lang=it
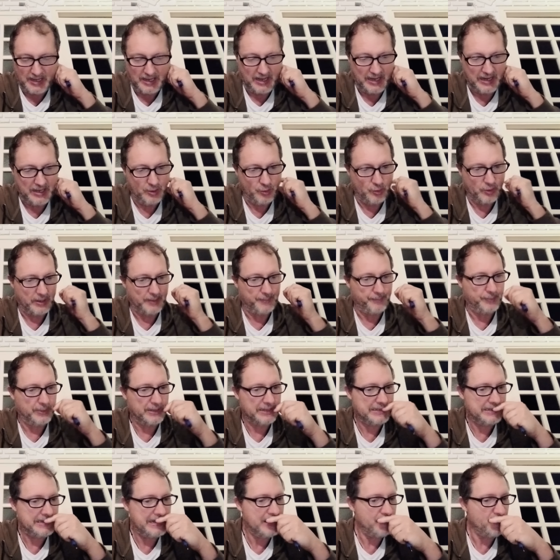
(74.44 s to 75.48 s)
Allora,
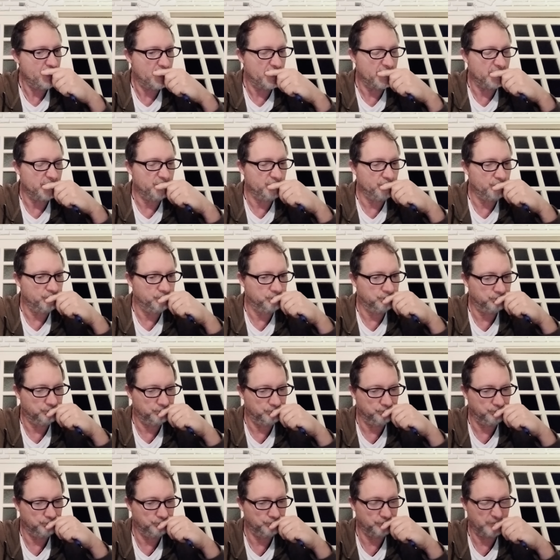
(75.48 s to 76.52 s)
partiamo
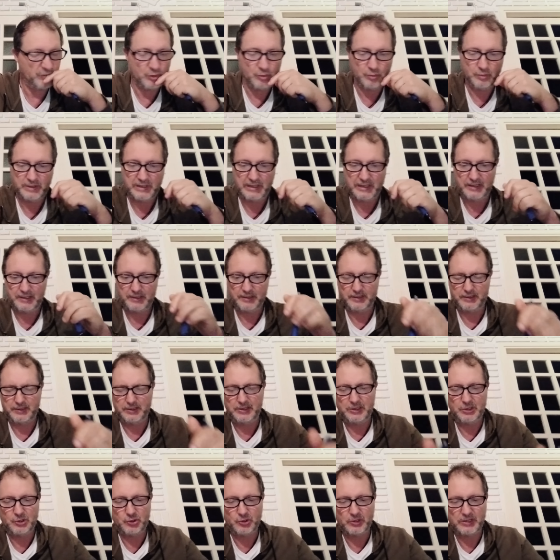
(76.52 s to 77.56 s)
con
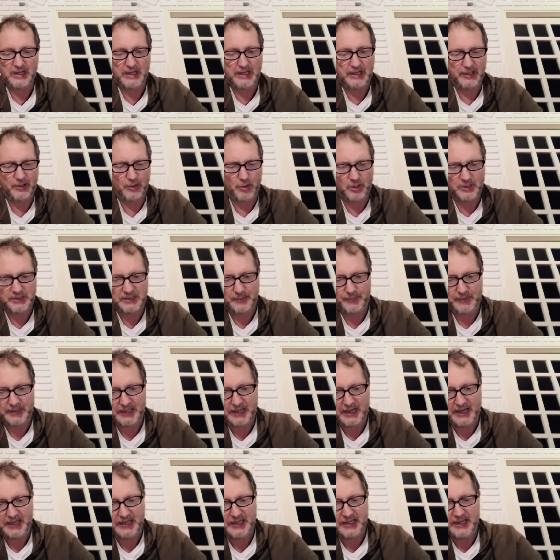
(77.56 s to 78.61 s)
il giornale Rosa,
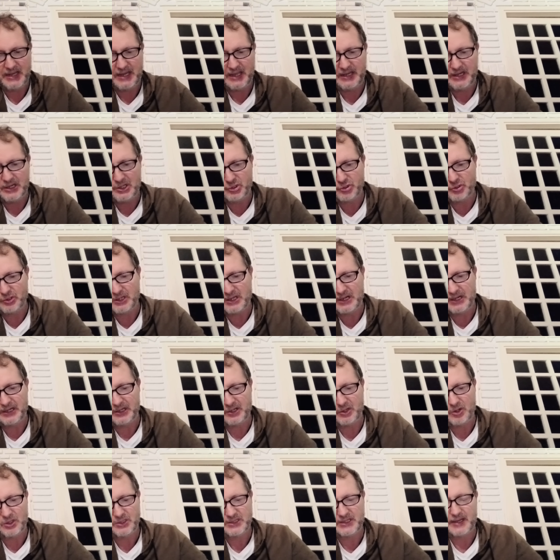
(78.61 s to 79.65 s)
perché anche ieri il giornale
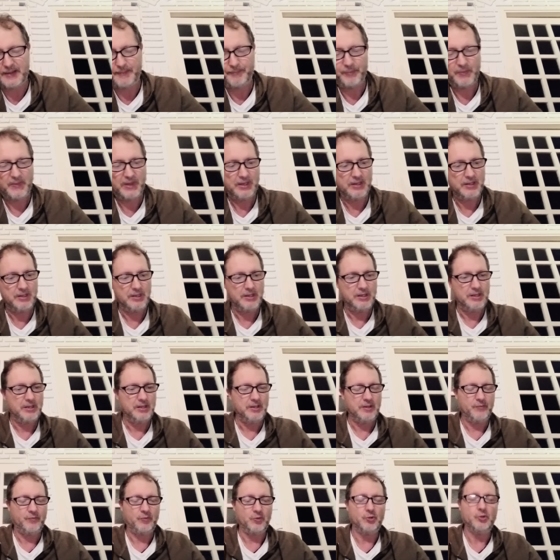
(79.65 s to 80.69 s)
Rosa,
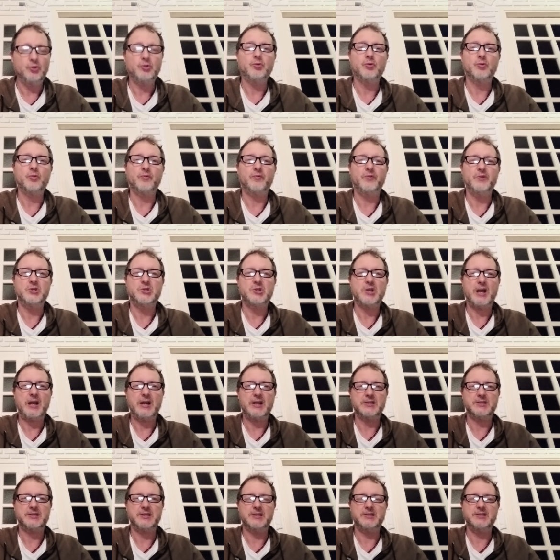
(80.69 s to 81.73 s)
fornitore
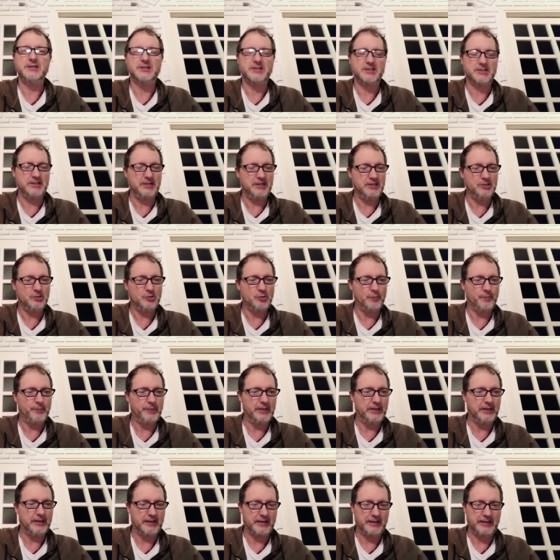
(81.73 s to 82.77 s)
ufficiale, si è distinto
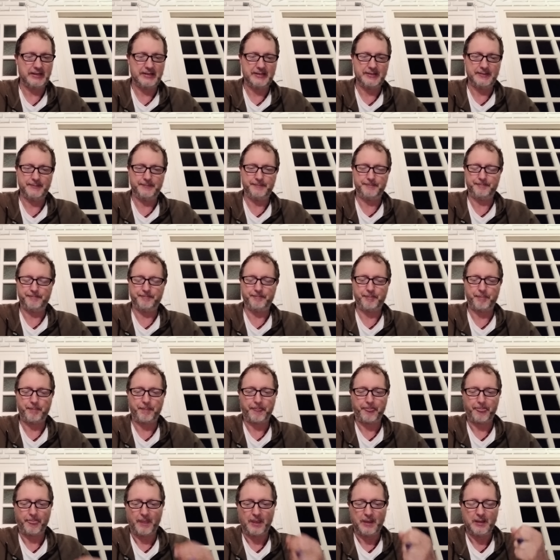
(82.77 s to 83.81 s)
per
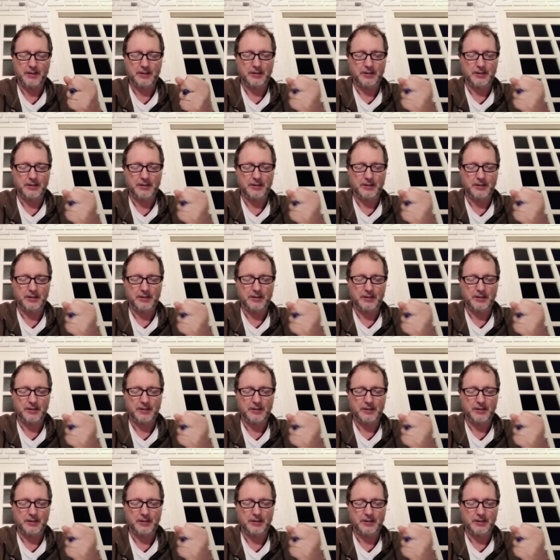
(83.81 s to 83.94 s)
eh,